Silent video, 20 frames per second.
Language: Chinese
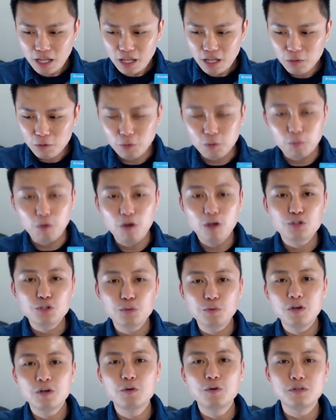我我有去
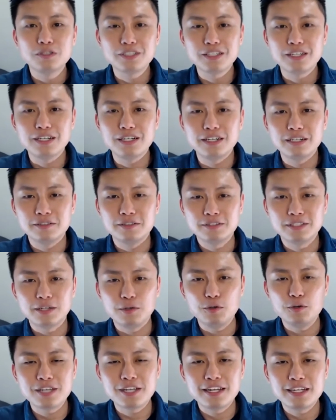问过这个这个玉
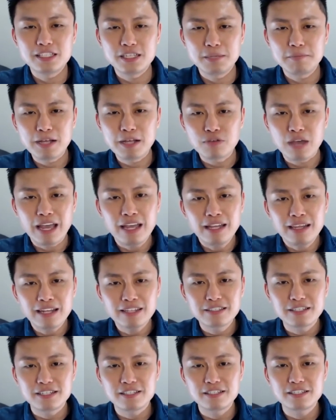山的经办说，哎，那
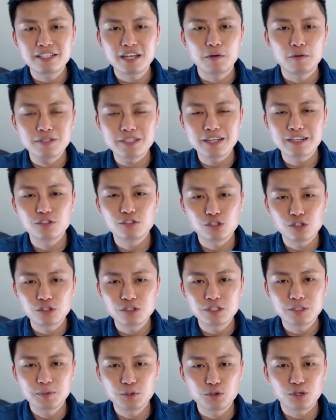其实像我这样揪
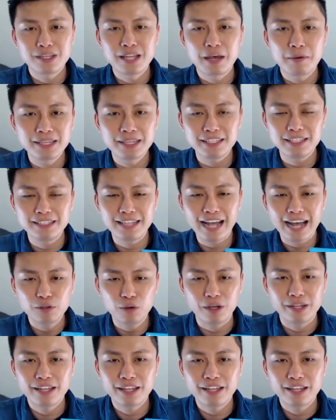是不是全台湾第一大团？